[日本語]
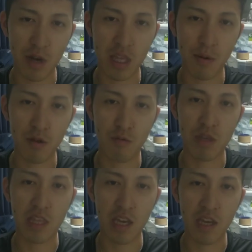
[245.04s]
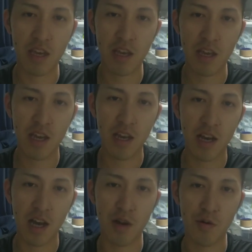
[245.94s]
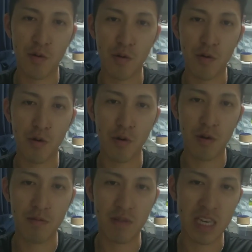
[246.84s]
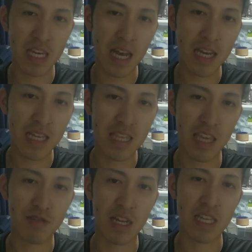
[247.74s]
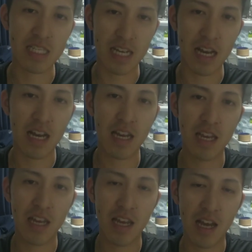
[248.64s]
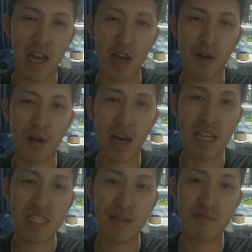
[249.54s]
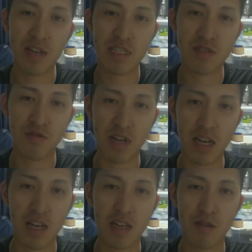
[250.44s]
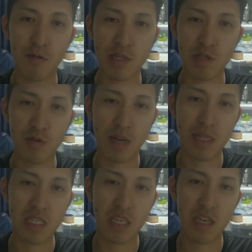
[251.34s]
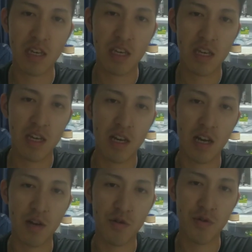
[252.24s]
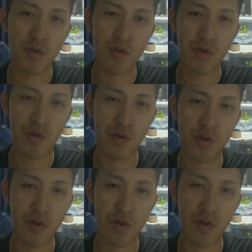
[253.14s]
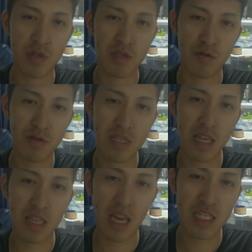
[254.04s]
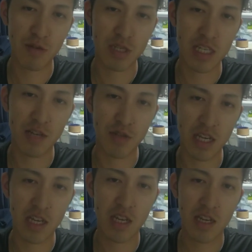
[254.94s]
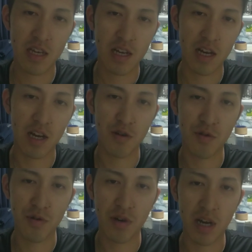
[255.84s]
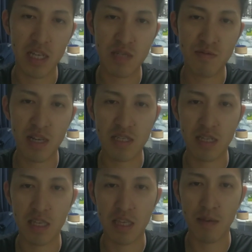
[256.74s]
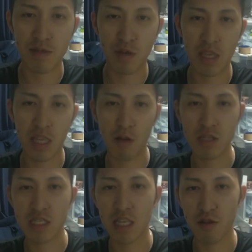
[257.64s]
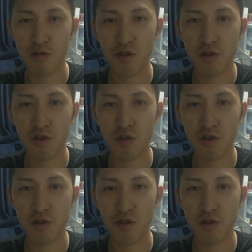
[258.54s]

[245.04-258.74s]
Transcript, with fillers: い当てはまると思っててあの批判やっているじゃないですかあのあいつがムカつくとか、まあ、そのなんか別にあのそんな大したことしてないのにあのあいつムカつくねって言ってそれで楽しんでる